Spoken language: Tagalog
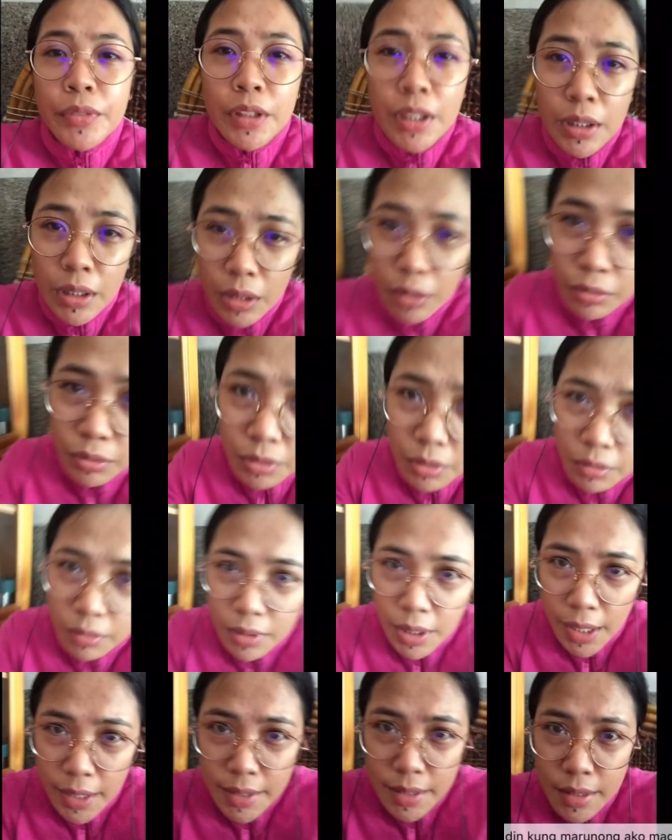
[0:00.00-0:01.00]
Tinanong yung
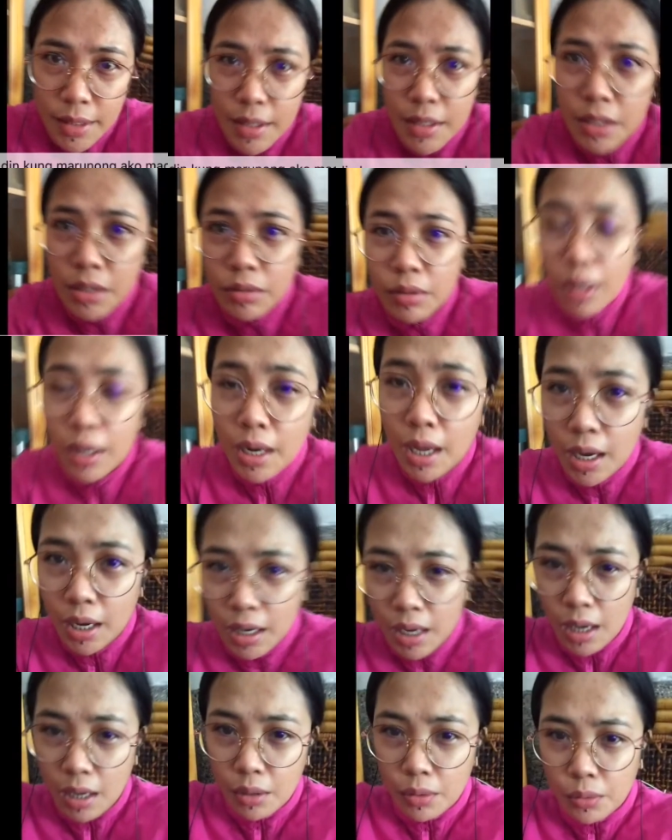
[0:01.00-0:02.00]
guys kasi yung
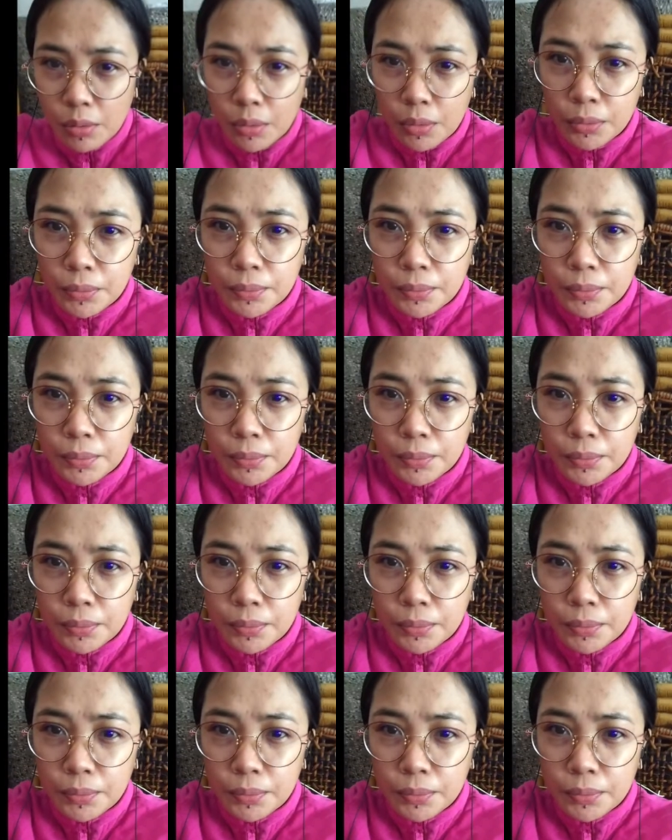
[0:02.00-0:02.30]
alaga ko,